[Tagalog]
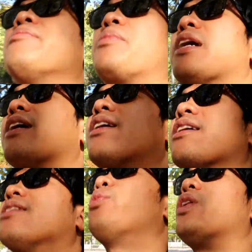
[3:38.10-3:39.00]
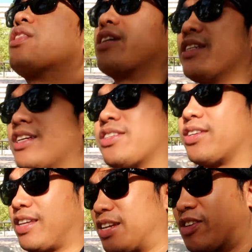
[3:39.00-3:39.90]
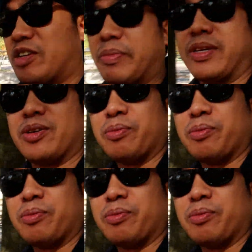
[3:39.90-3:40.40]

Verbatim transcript: pag winter dito, tingnan nyo naman